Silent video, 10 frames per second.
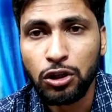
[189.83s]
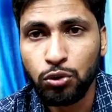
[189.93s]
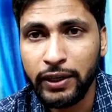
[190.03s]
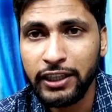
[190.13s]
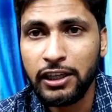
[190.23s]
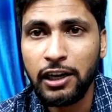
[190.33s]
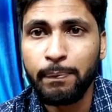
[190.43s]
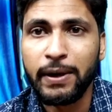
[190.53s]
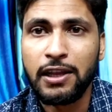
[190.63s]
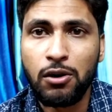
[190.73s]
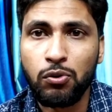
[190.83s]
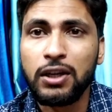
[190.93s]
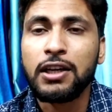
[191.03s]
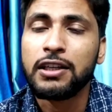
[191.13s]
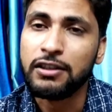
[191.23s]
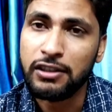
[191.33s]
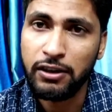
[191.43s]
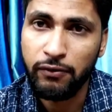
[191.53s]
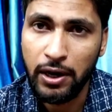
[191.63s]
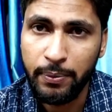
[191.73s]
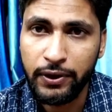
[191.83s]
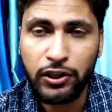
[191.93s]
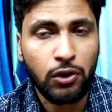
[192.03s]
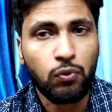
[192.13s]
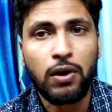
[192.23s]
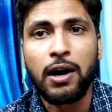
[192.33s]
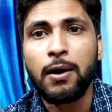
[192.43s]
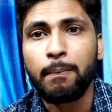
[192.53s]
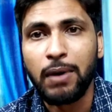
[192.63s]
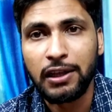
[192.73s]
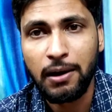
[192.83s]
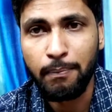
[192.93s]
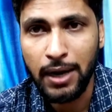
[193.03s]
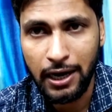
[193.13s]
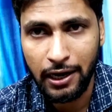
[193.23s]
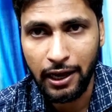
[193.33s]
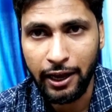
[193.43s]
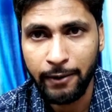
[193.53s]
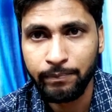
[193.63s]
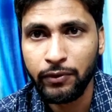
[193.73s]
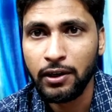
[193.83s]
ध्वनि तरंग पैदा हुई जिससे वाइब्रेशन हुआ पर्दा बाहर आया